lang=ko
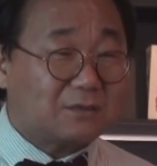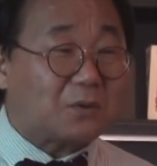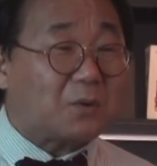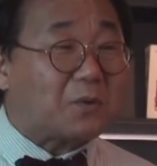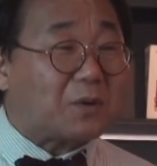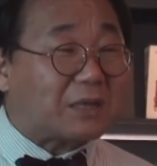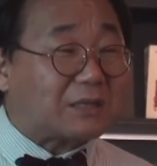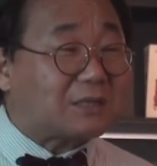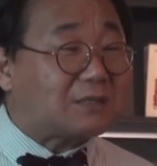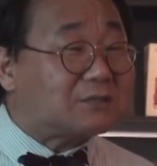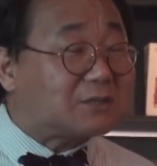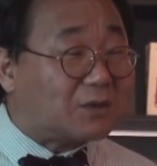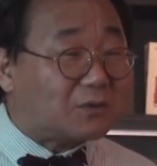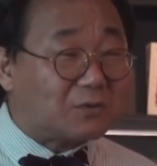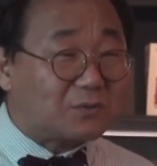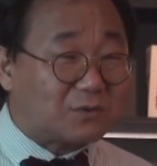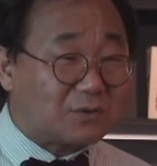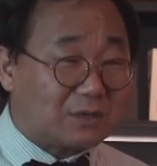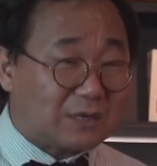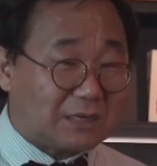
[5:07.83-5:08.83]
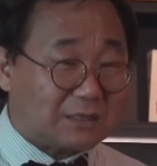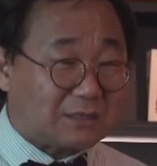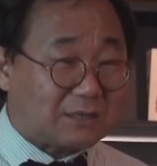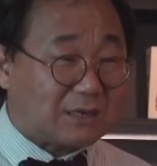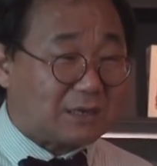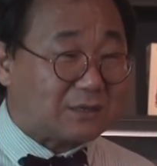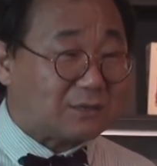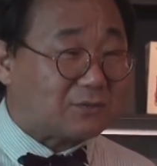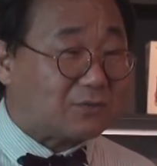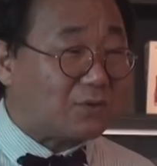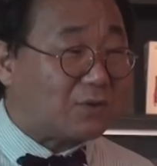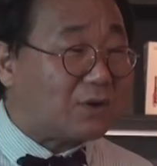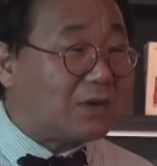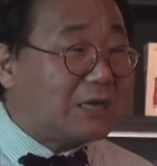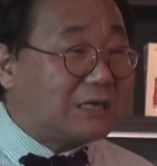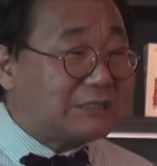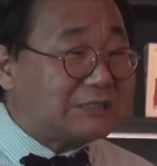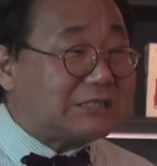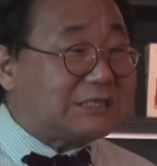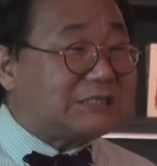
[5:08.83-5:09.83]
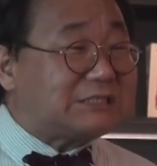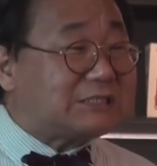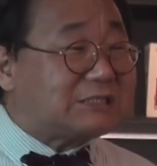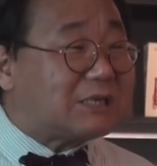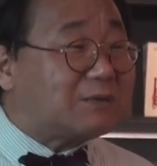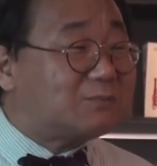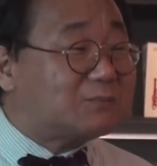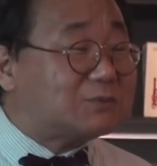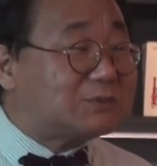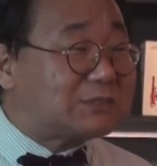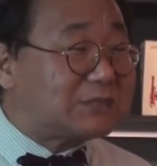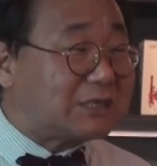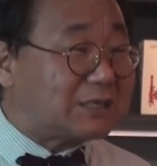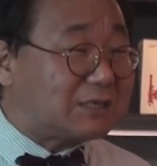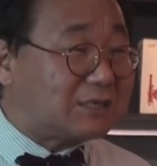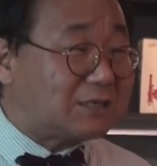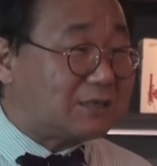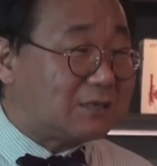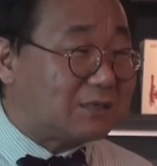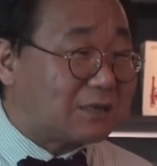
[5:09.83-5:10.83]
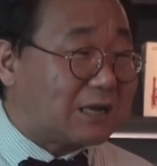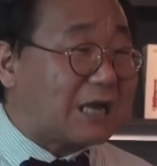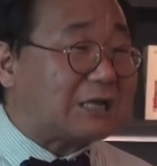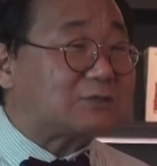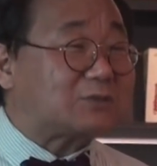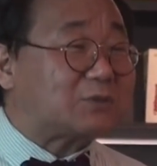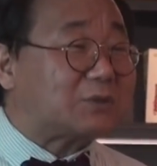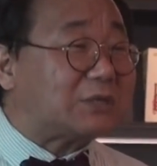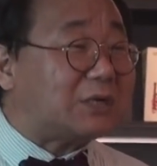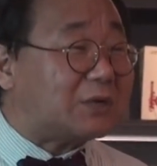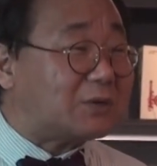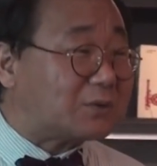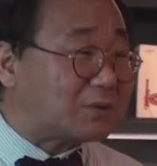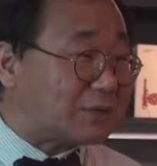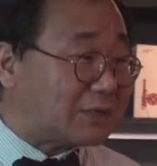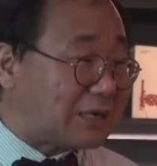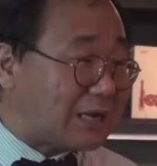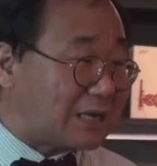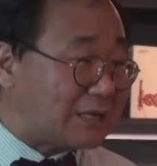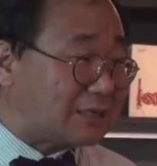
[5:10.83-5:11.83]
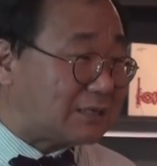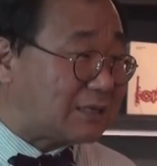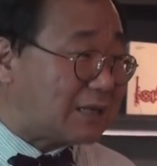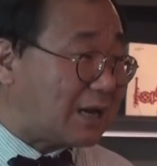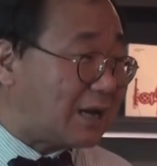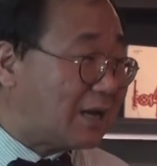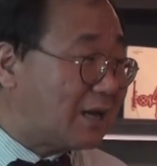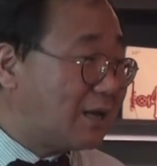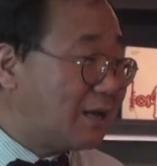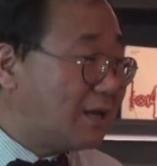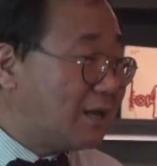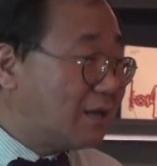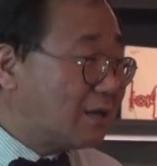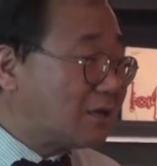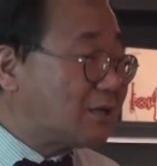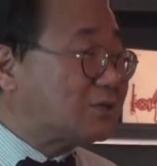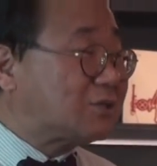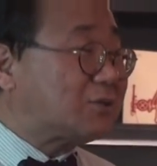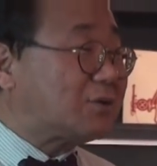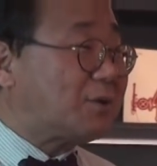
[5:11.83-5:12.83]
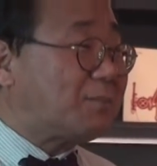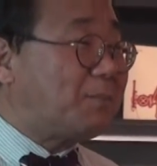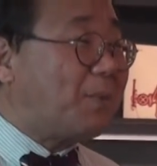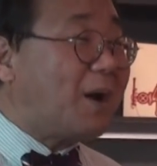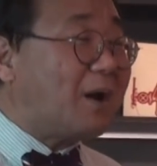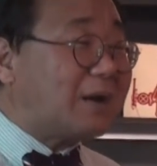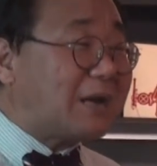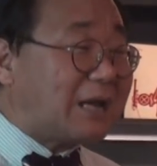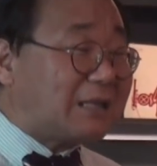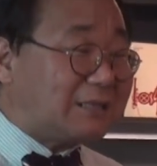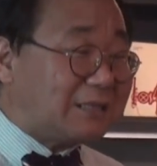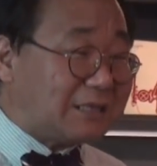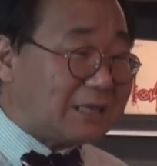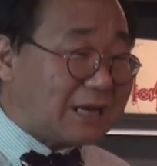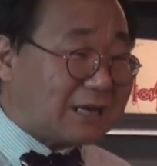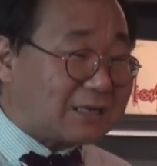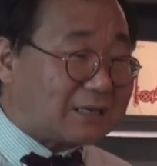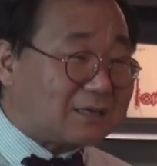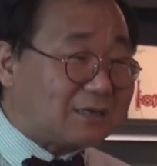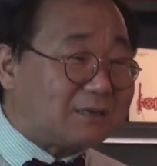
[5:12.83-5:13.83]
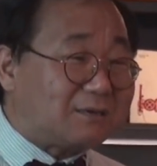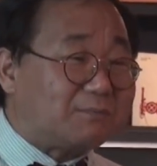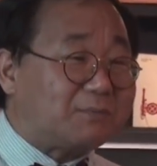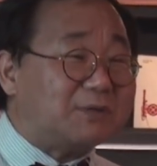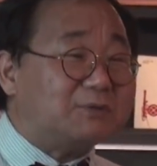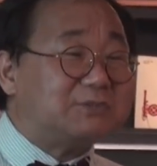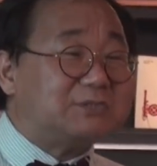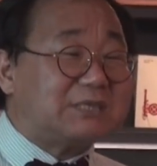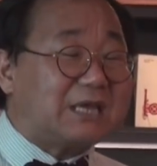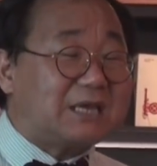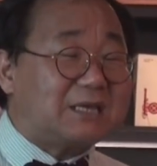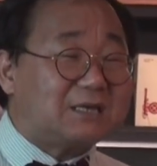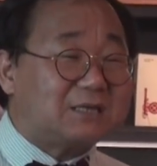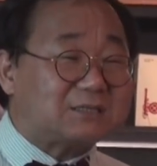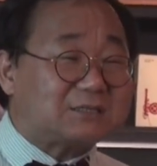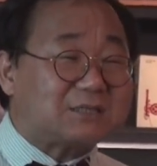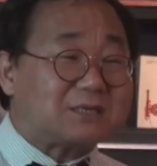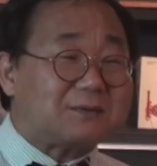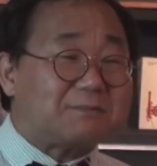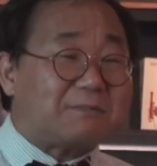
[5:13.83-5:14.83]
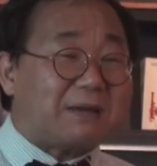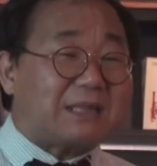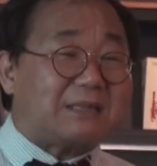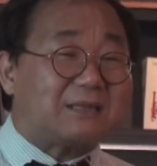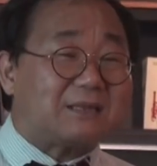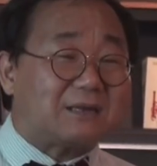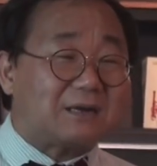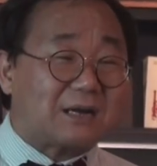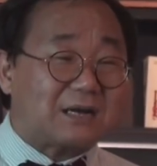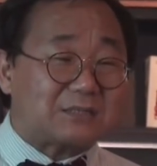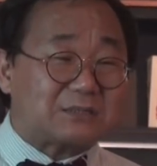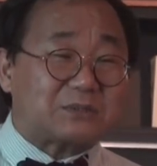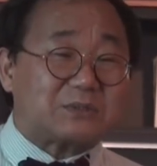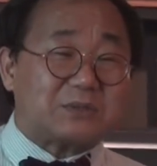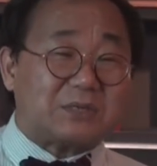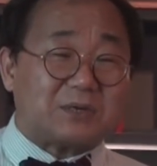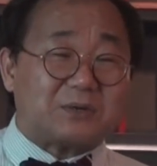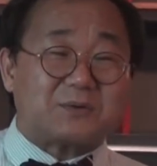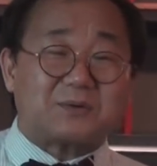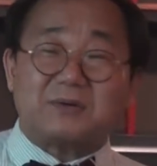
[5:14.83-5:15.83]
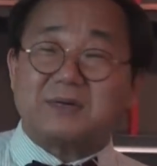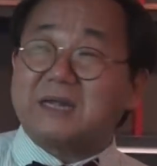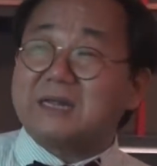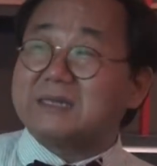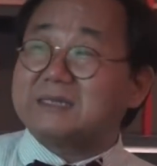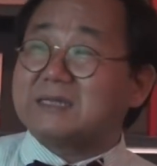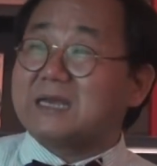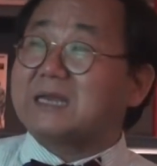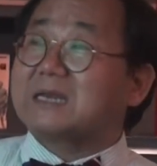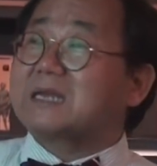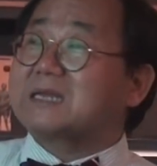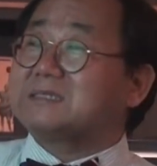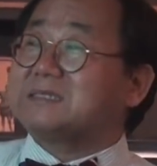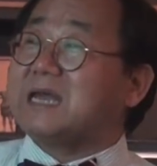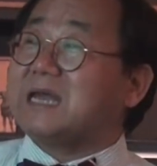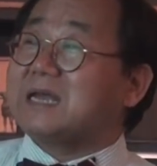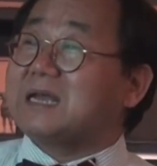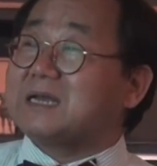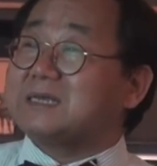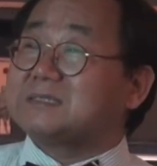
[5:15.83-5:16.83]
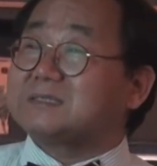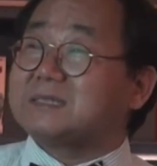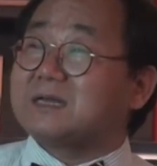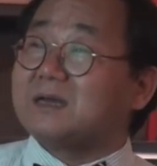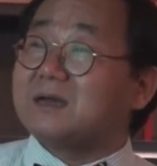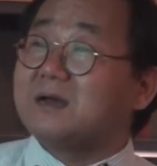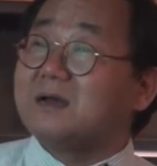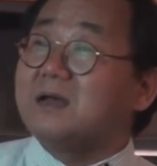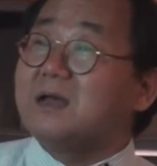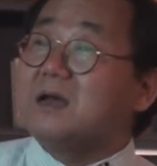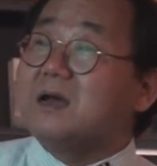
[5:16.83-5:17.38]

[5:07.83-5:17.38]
똑같은 연구를 하더라도 실제 문제를 가지고 연구를 하느냐, 겉으로 그 뻔한 이야기를 면제인 것처럼 만들어 가지고 연구를 하느냐 이렇게 차이가 있어요.